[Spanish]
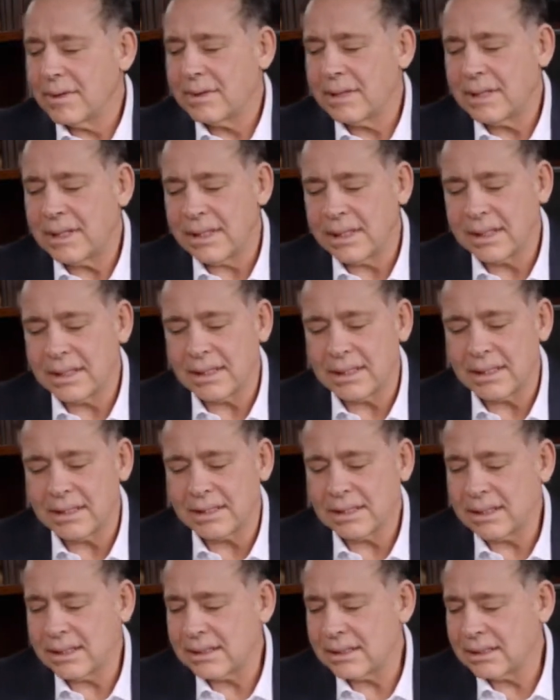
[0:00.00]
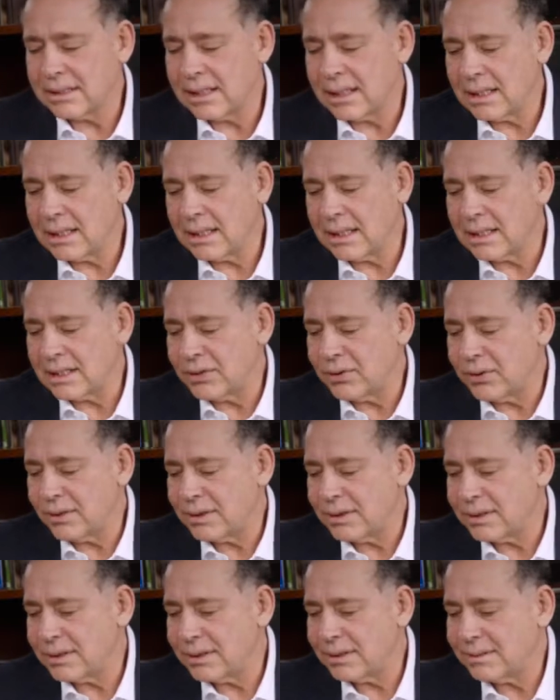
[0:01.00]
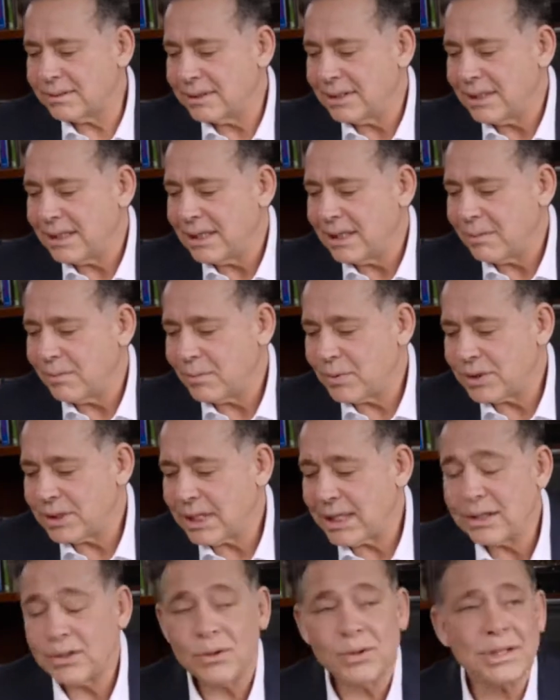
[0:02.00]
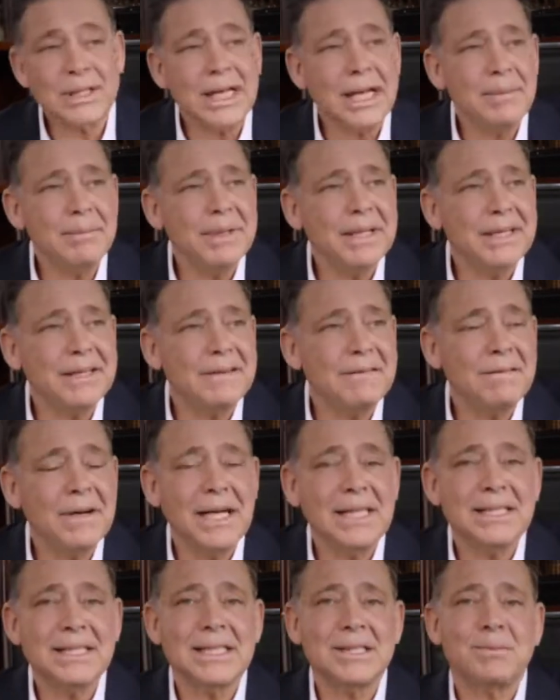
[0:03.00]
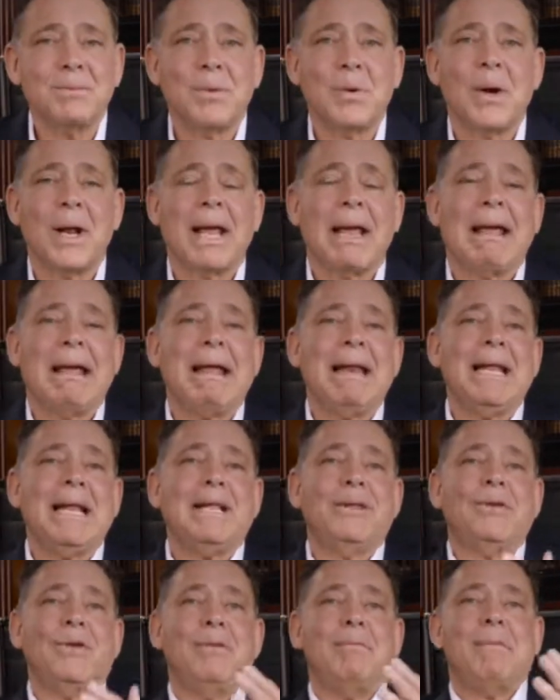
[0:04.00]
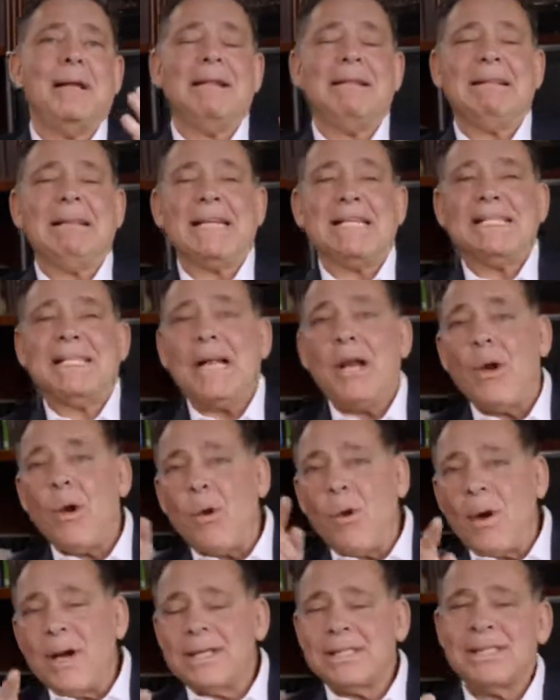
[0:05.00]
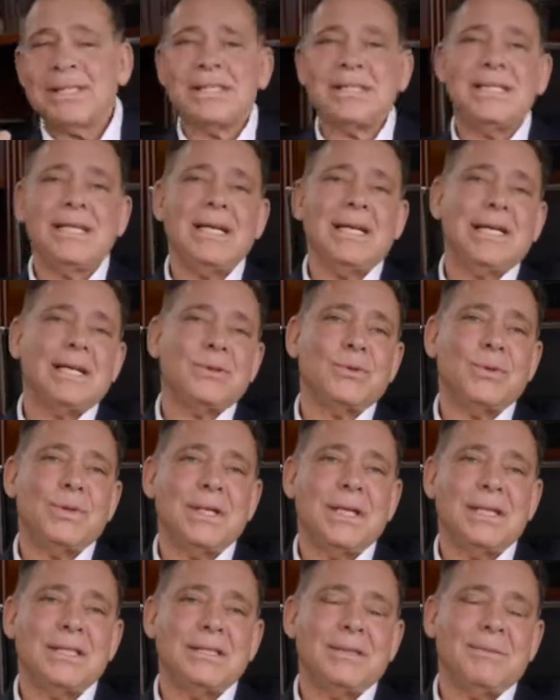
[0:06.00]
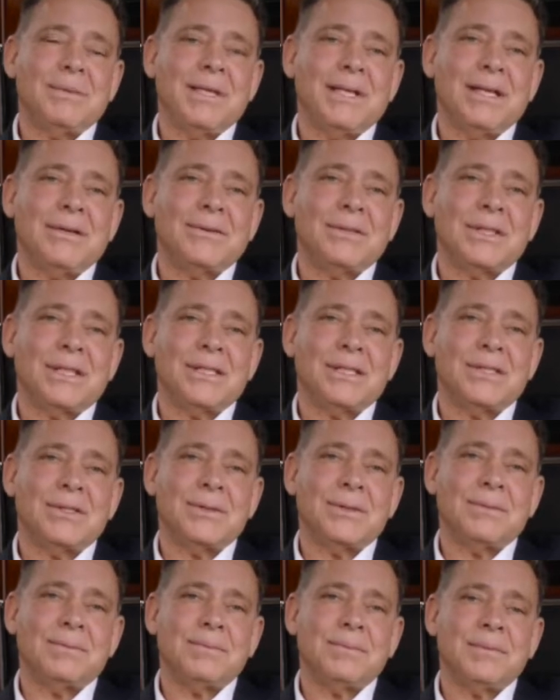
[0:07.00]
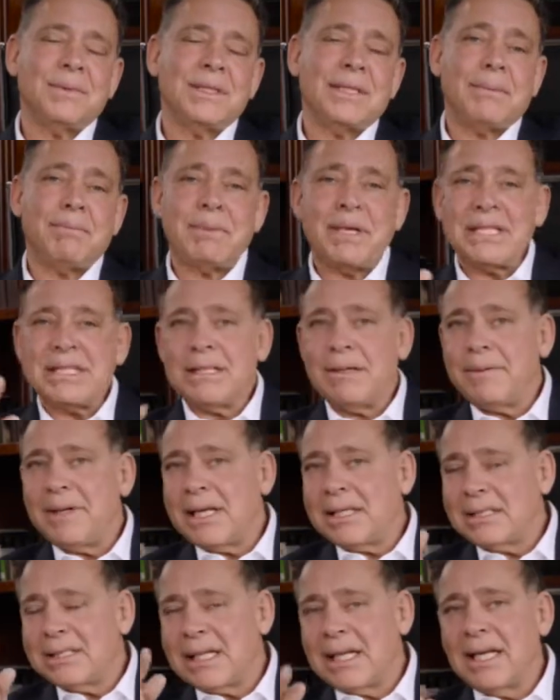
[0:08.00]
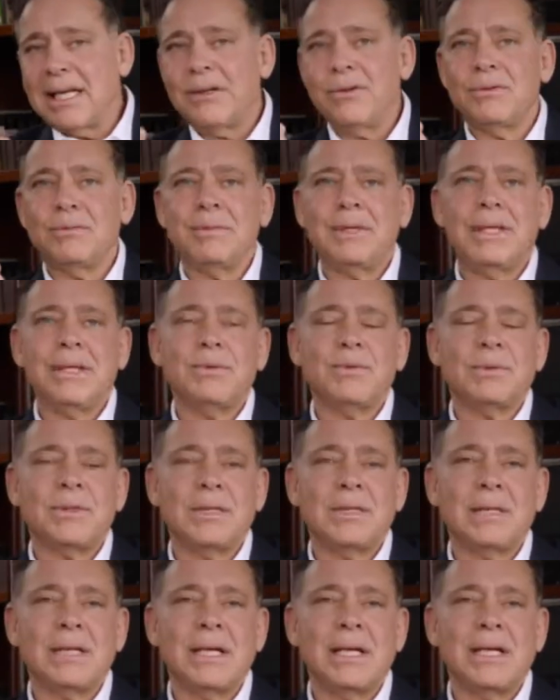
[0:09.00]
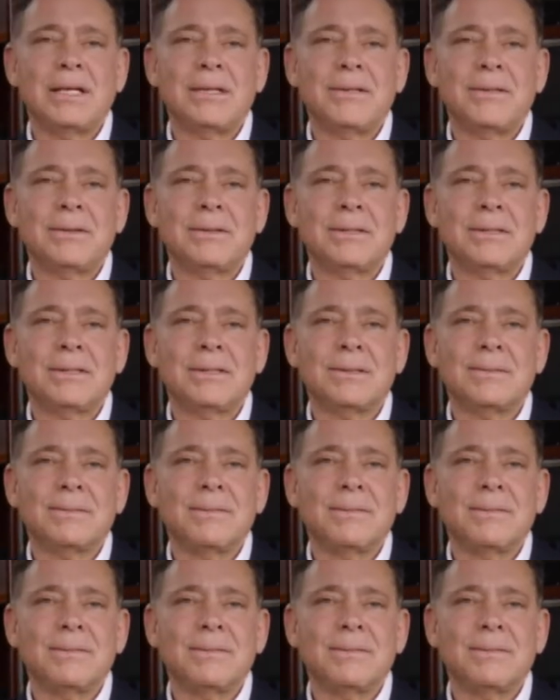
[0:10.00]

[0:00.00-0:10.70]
de que estas declaraciones pues eran totalmente falsas porque en el 2013 no existían las unidades de medida de autorización. Se percibían salarios mínimos en aquel entonces.